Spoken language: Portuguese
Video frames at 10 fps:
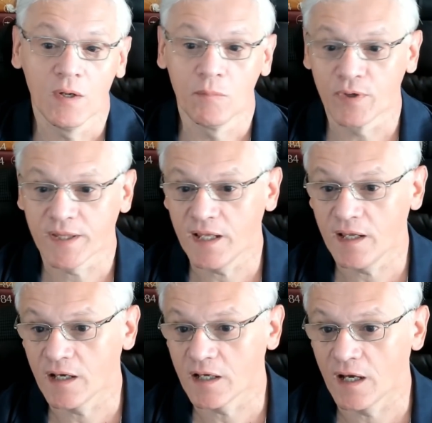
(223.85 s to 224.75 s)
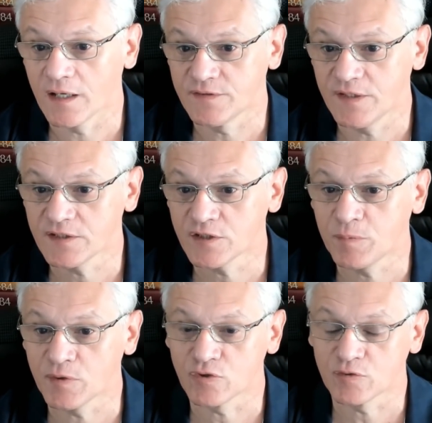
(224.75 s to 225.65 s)
Porque às vezes as
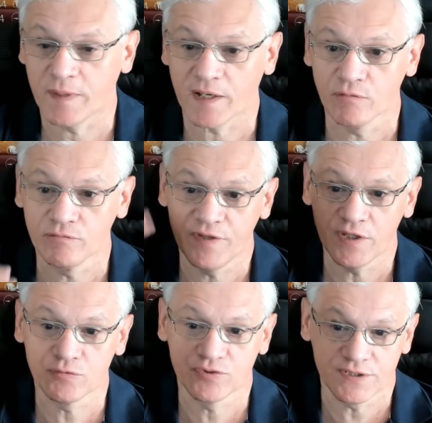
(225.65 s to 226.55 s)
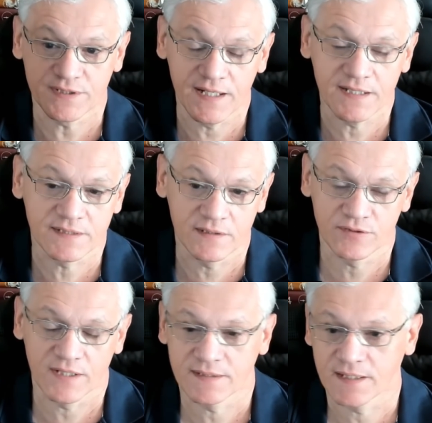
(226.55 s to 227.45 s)
pessoas pegam vídeos de de três
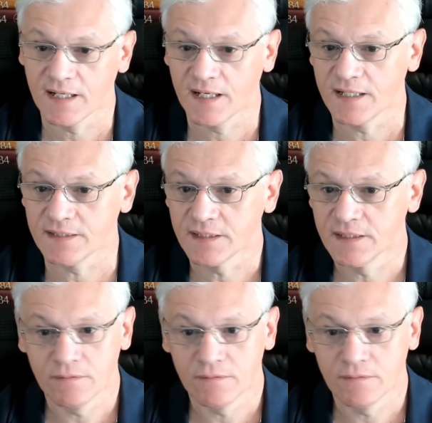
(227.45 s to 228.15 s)
anos atrás,